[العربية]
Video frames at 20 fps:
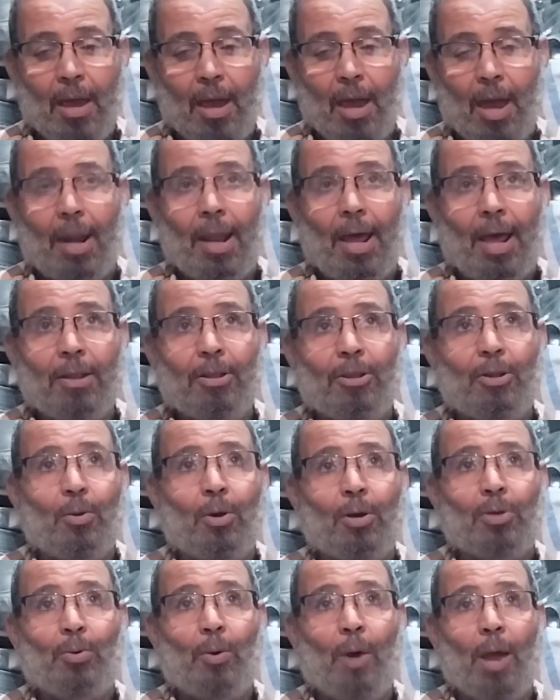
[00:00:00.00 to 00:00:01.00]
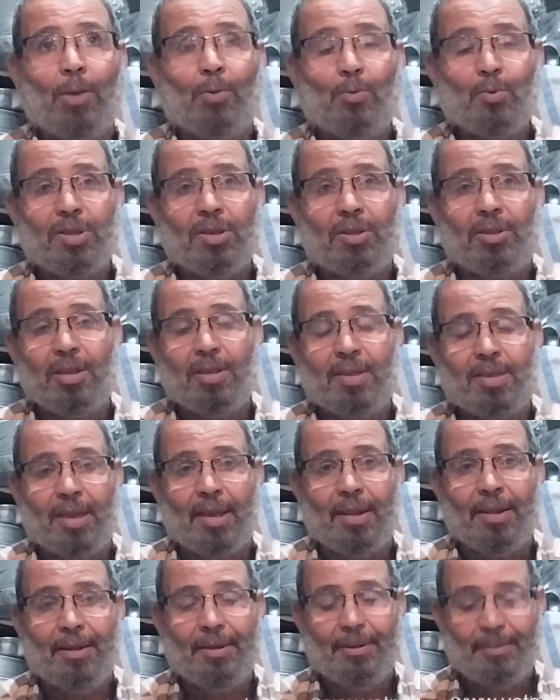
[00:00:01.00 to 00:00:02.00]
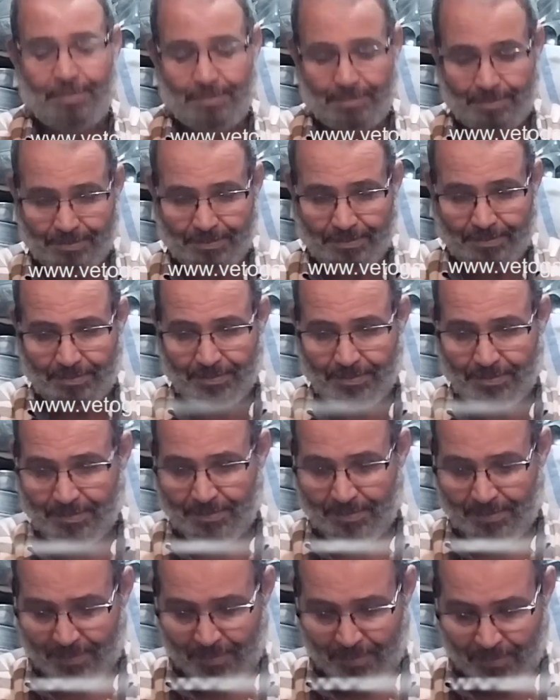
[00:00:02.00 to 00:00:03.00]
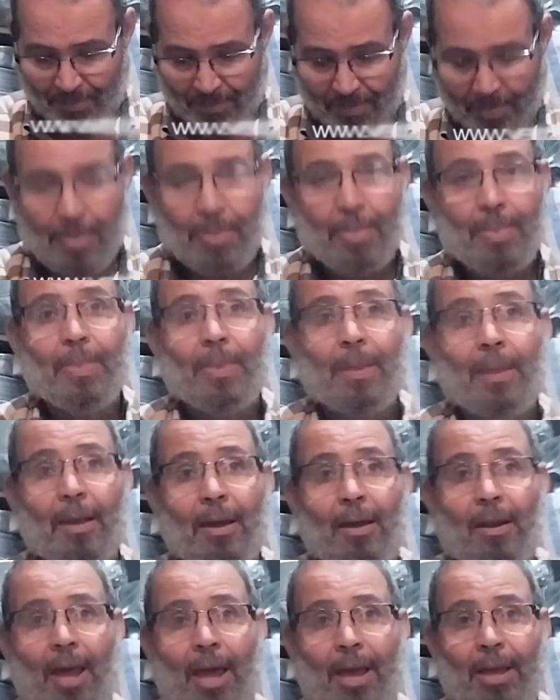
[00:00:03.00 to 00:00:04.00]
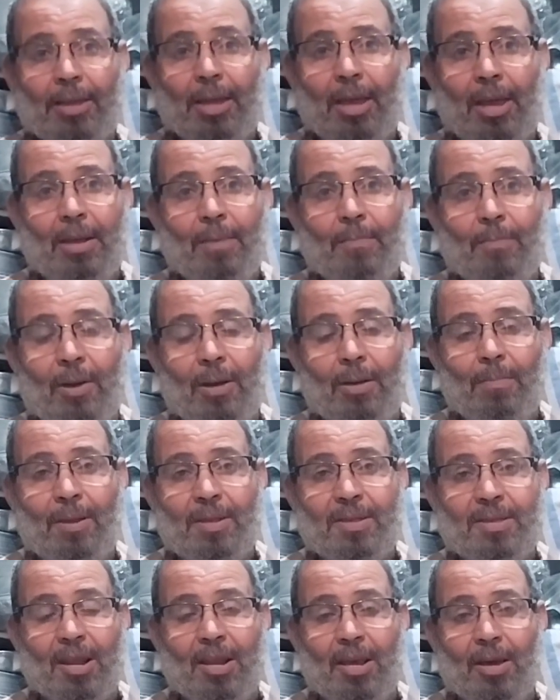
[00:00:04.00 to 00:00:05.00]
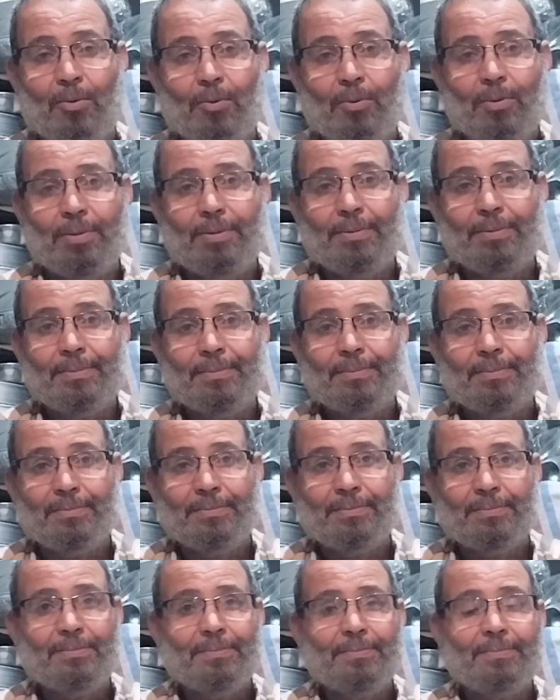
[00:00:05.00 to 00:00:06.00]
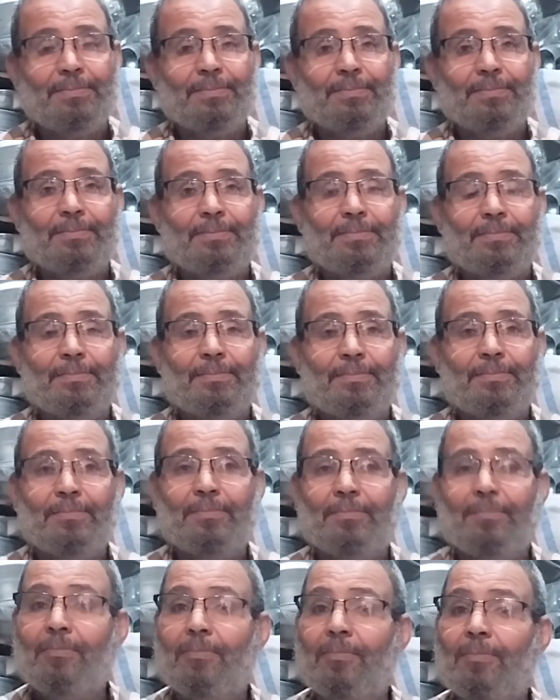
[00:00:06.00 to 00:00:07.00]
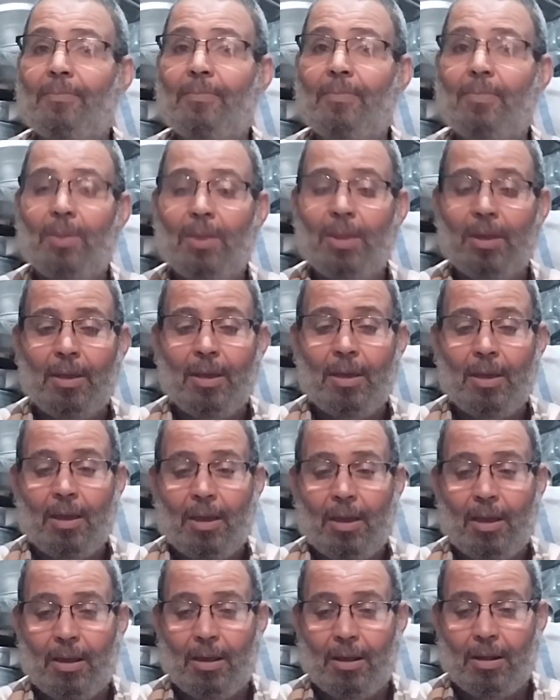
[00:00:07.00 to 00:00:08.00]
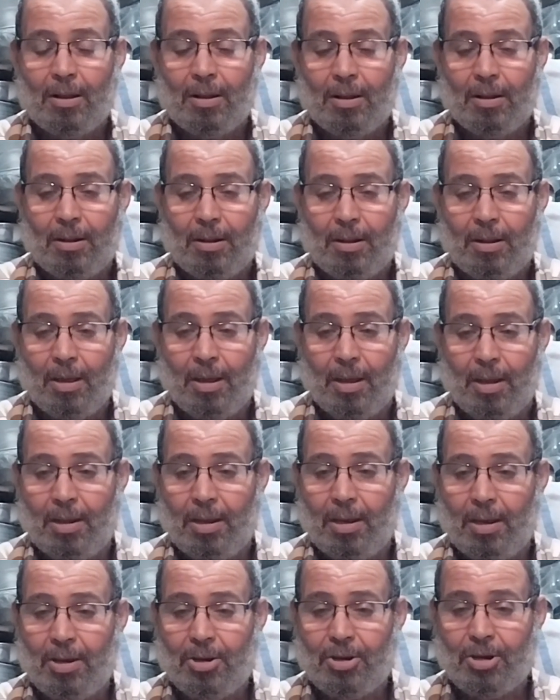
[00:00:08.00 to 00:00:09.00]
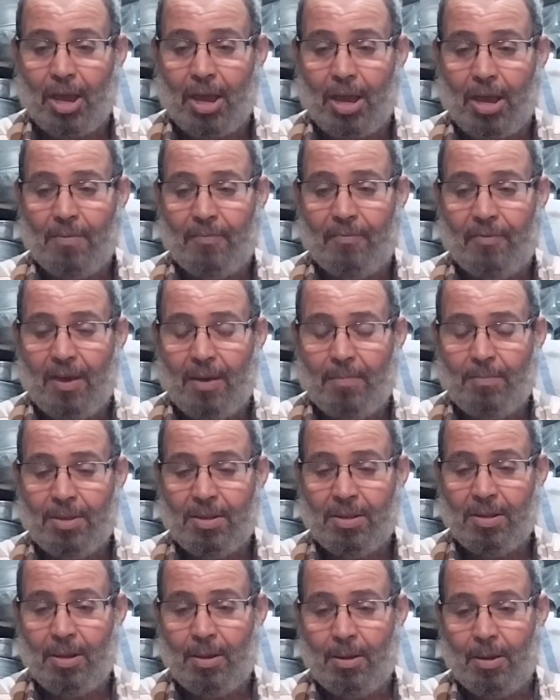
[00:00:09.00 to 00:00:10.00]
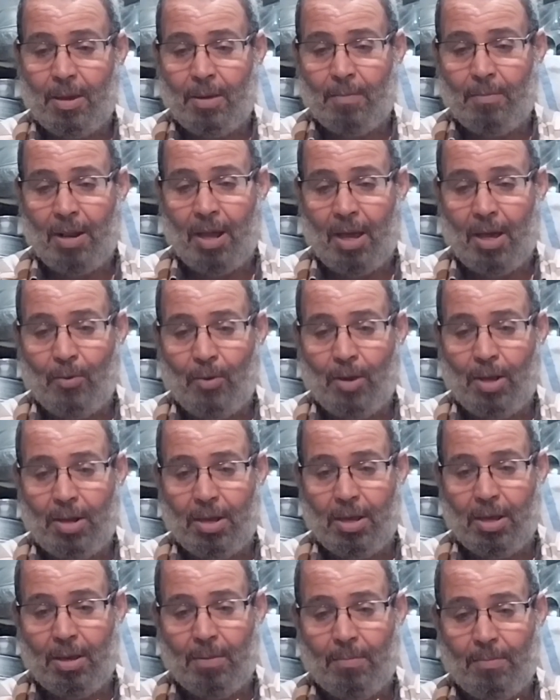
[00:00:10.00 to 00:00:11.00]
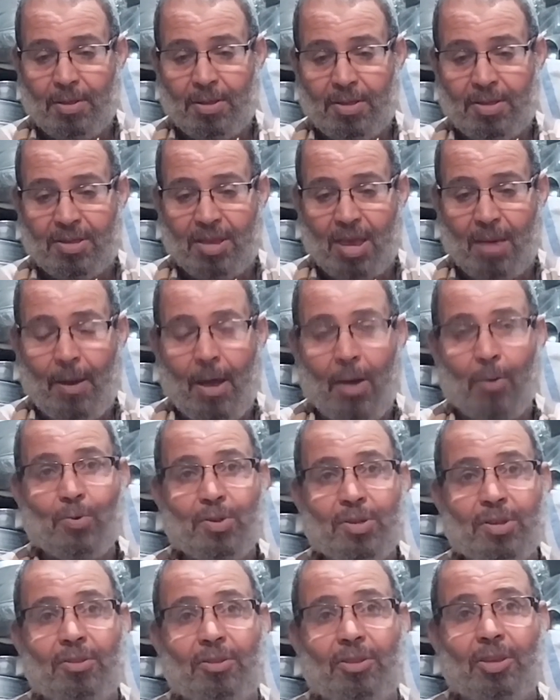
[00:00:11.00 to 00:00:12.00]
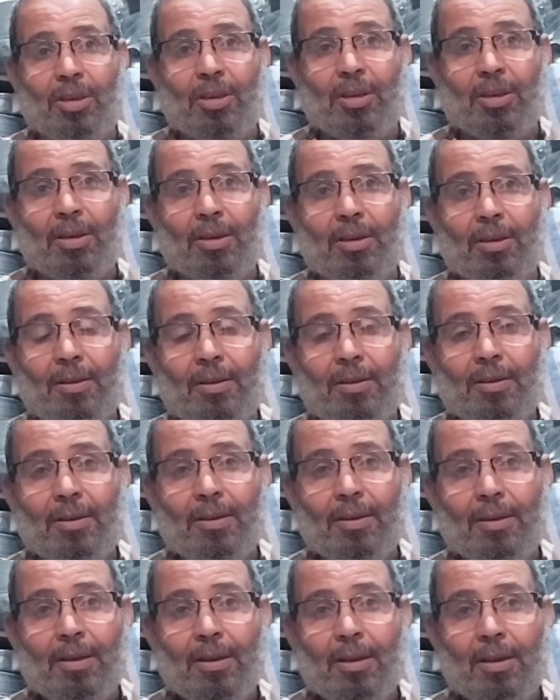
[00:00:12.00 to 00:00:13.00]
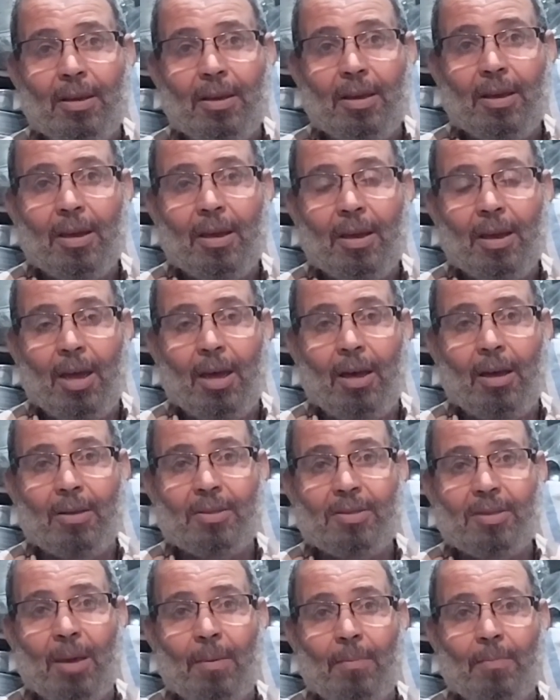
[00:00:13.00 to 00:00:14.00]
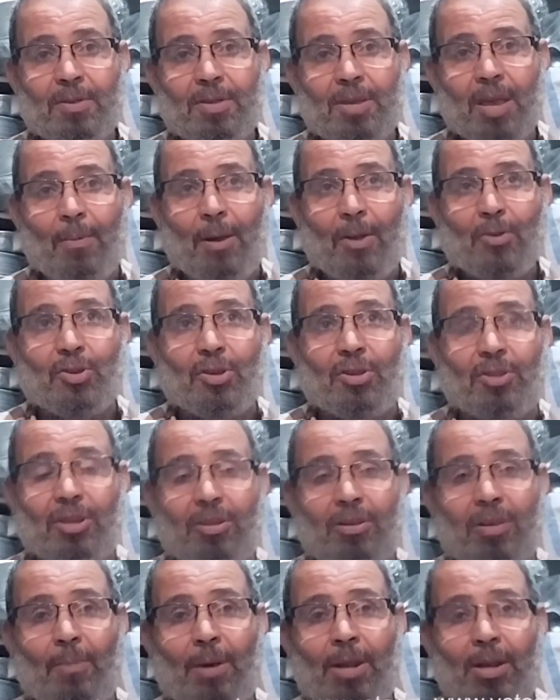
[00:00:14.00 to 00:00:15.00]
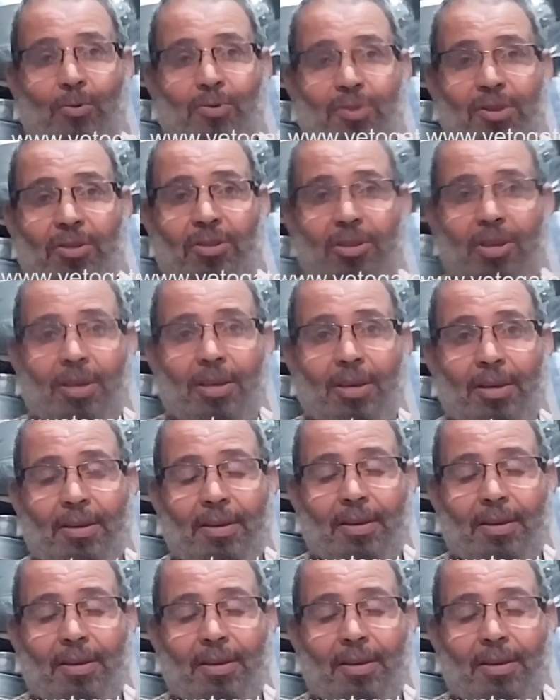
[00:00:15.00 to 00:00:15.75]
انا عندي الوقت 61 سنه الحاج حلمي الحاج حلمي المنزلاوي أه بدات تعمل امتى المهنه يعني شغال فيها من من حوالي من 67 اه من 67 68